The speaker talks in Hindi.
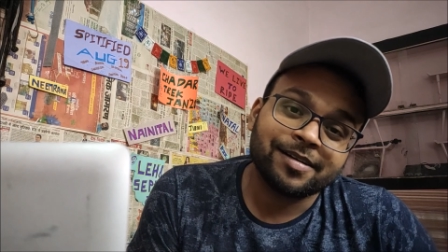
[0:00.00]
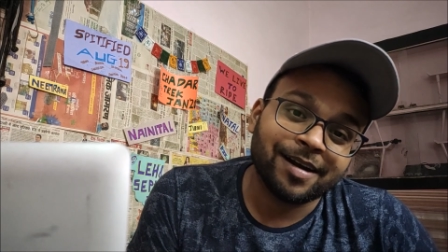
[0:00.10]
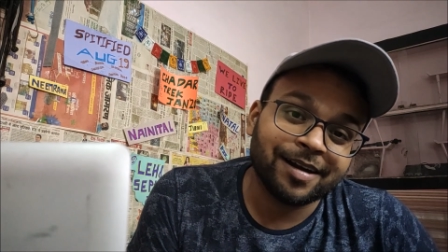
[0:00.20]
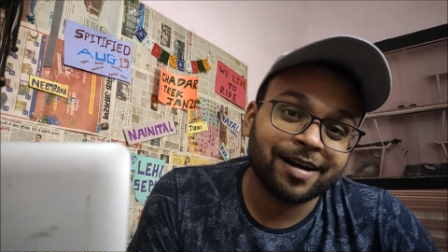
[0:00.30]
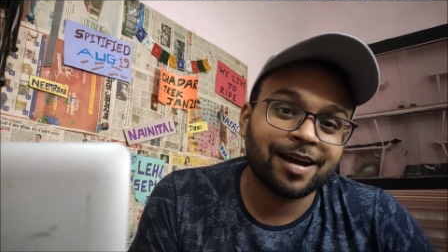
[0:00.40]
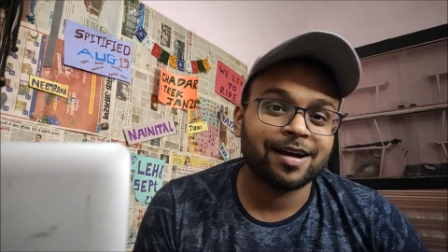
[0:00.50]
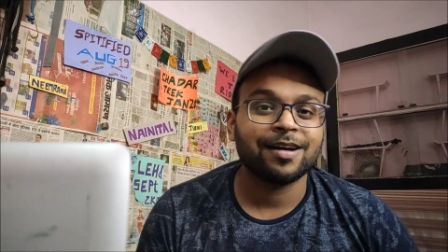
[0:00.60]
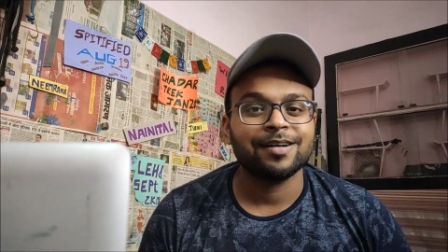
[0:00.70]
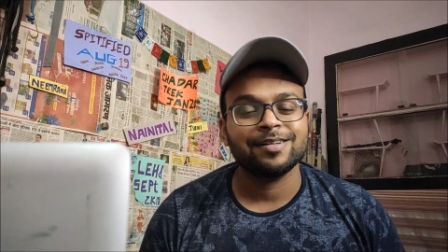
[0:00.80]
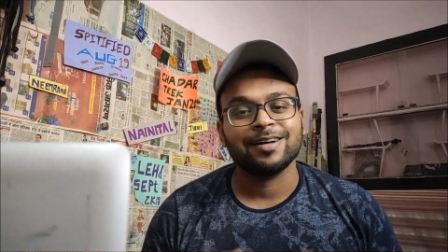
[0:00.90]
डंडा
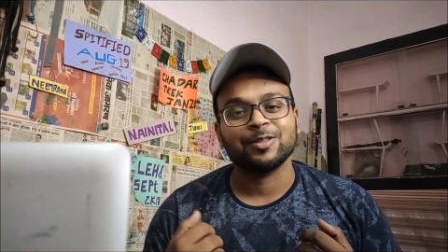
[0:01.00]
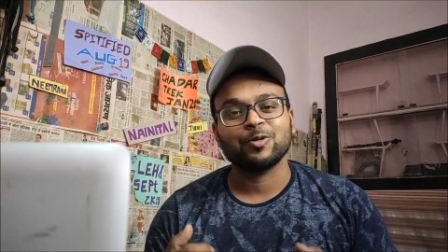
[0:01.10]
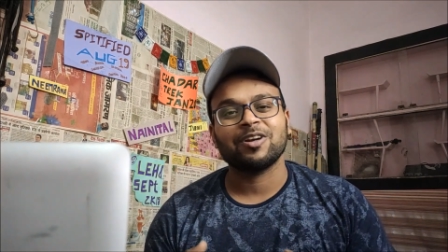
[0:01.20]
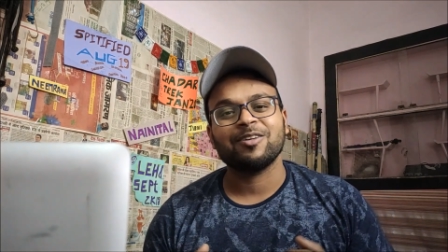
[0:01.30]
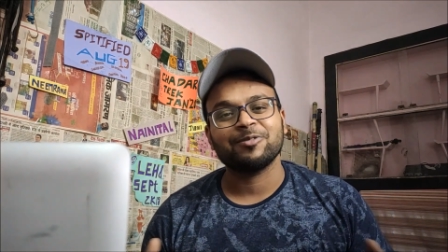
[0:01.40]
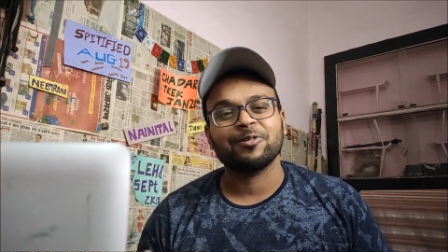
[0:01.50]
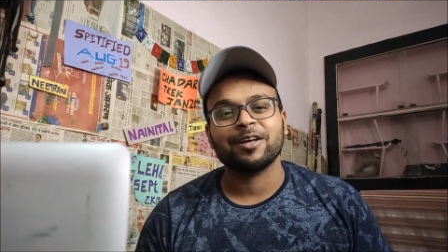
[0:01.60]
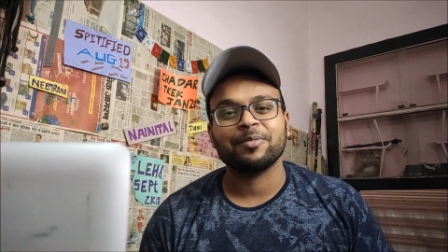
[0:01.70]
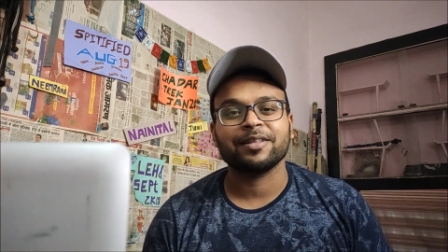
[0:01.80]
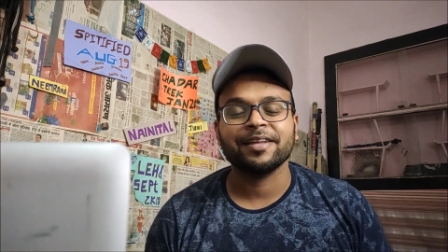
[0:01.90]
हथौड़ा वटोड़ा
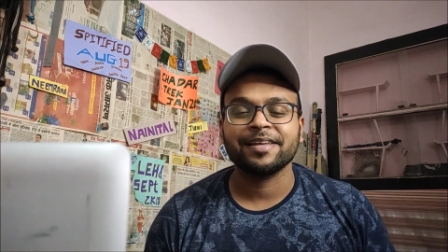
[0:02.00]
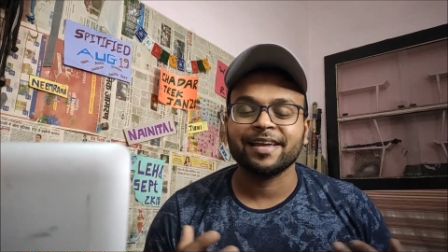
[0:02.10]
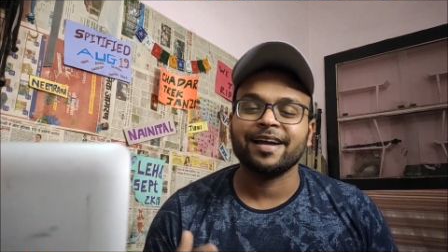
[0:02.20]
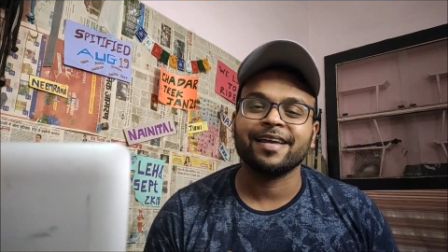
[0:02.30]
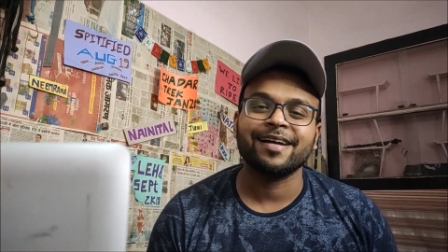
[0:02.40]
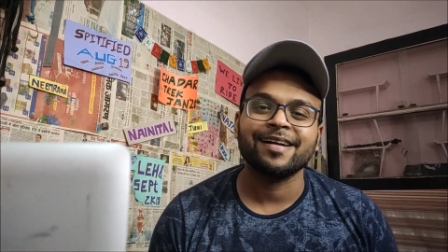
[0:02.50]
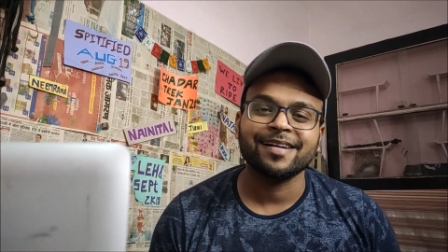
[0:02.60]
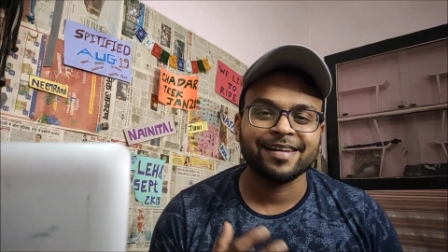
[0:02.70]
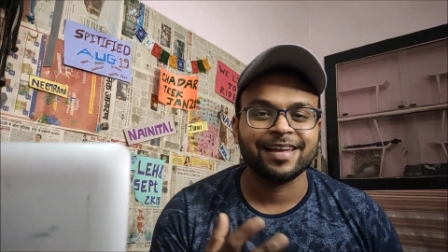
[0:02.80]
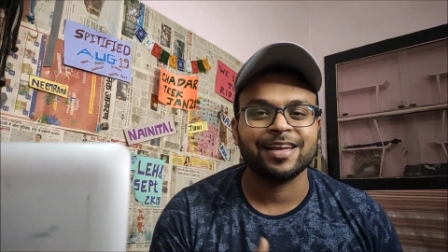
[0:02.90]
पता नहीं क्या क्या
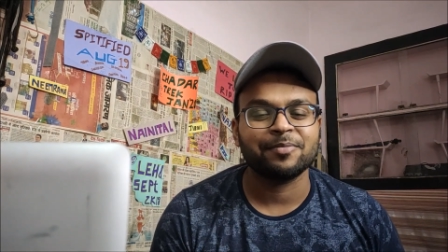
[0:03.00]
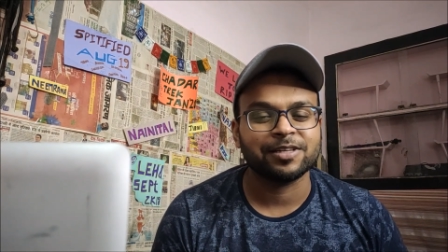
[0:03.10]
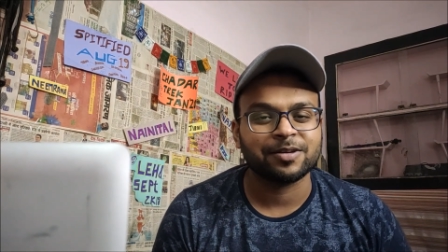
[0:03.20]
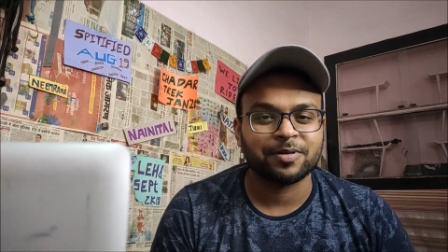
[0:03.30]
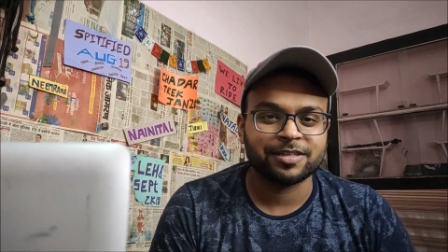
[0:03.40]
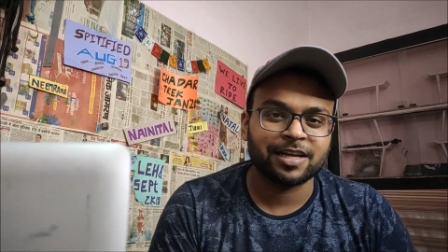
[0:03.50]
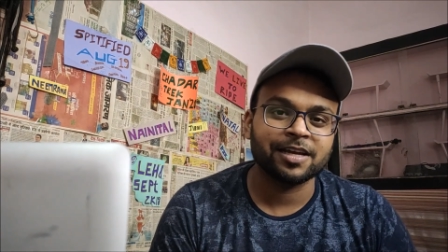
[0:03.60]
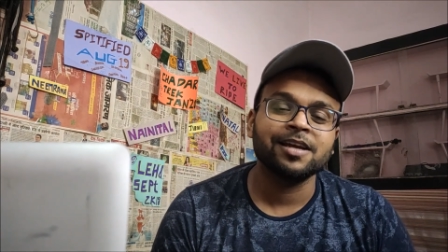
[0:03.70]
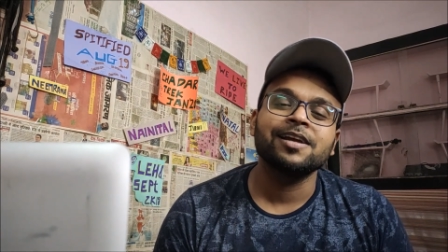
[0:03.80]
लेके पीछे पड़ जाएं